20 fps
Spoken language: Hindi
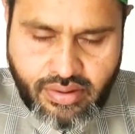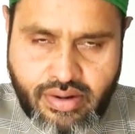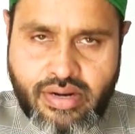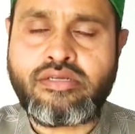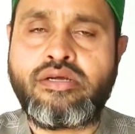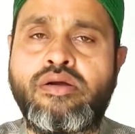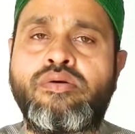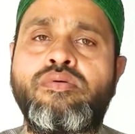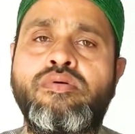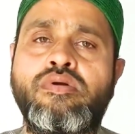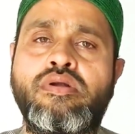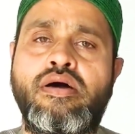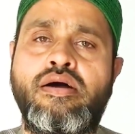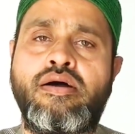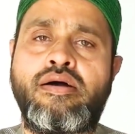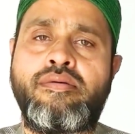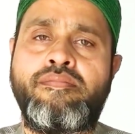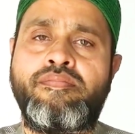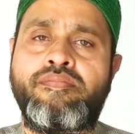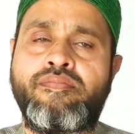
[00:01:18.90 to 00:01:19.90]
राचाकुंटा
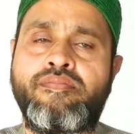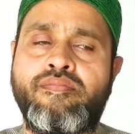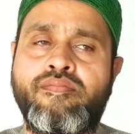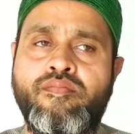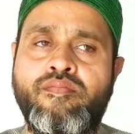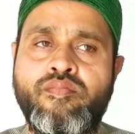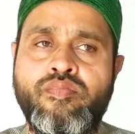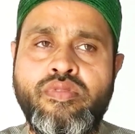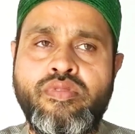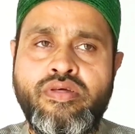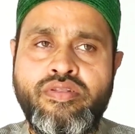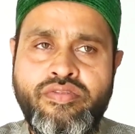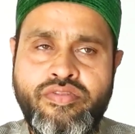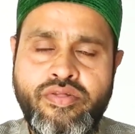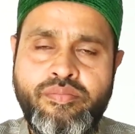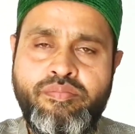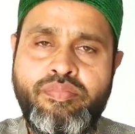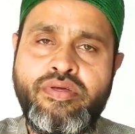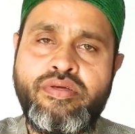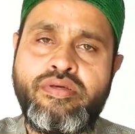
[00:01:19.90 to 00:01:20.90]

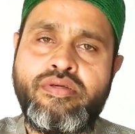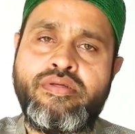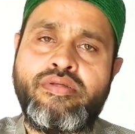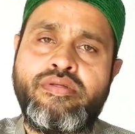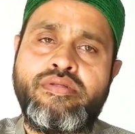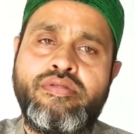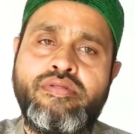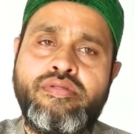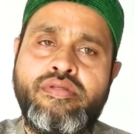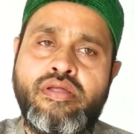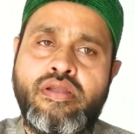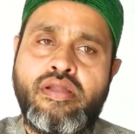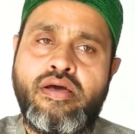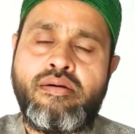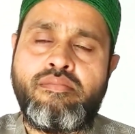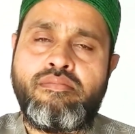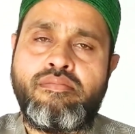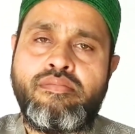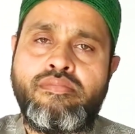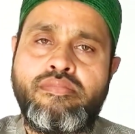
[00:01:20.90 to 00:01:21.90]
सीपी
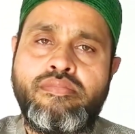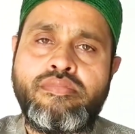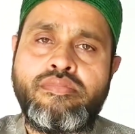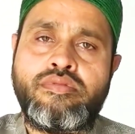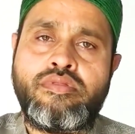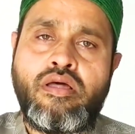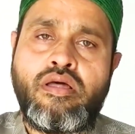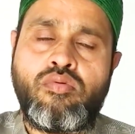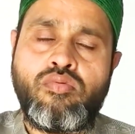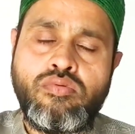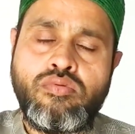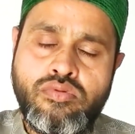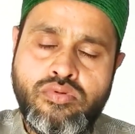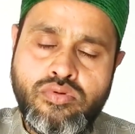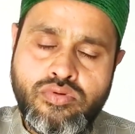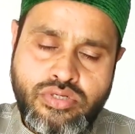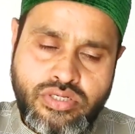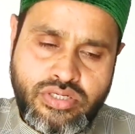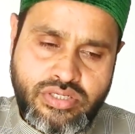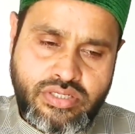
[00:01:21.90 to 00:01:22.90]
जनाब तरुण
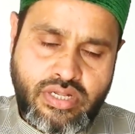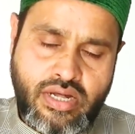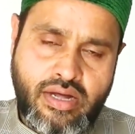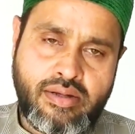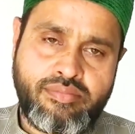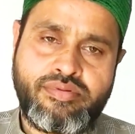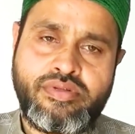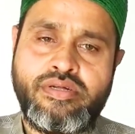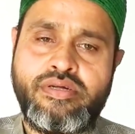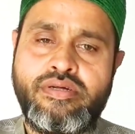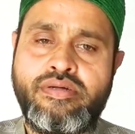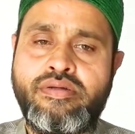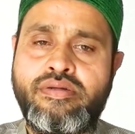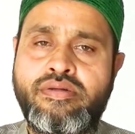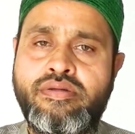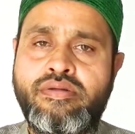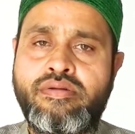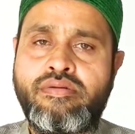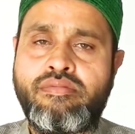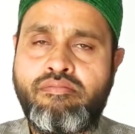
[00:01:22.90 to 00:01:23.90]
जोशी साहब से
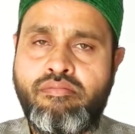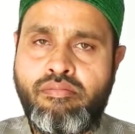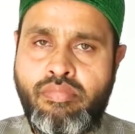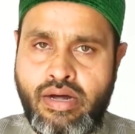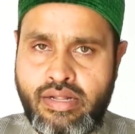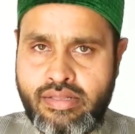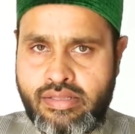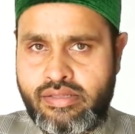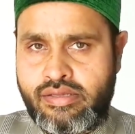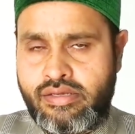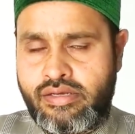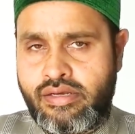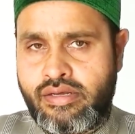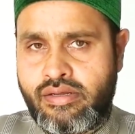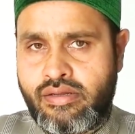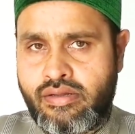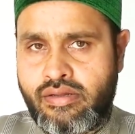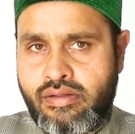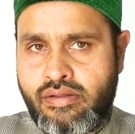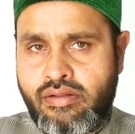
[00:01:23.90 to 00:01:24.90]
बात
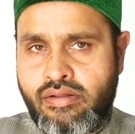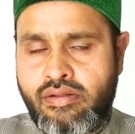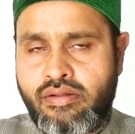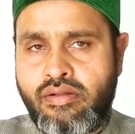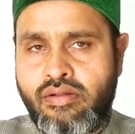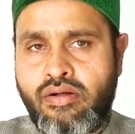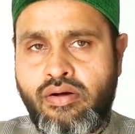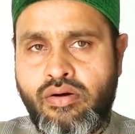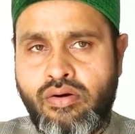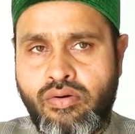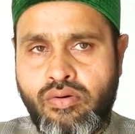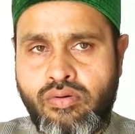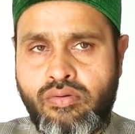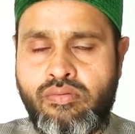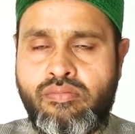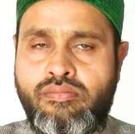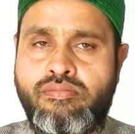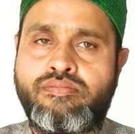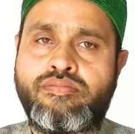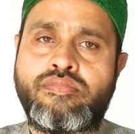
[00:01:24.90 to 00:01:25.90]
किए
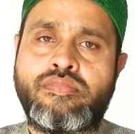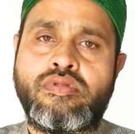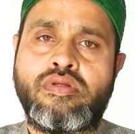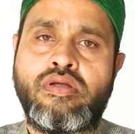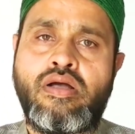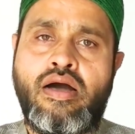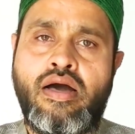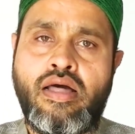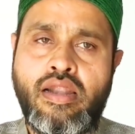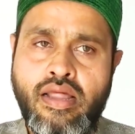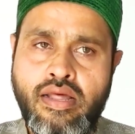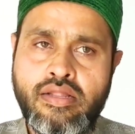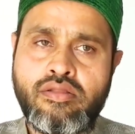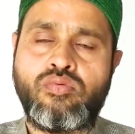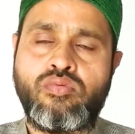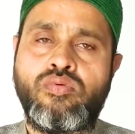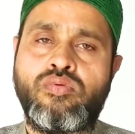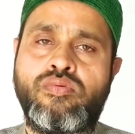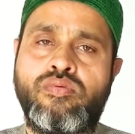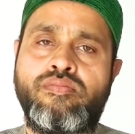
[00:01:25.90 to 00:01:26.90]
और
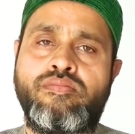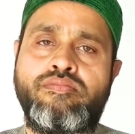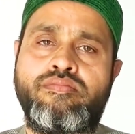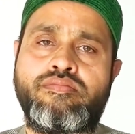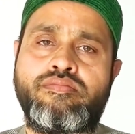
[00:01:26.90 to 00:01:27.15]
हालात को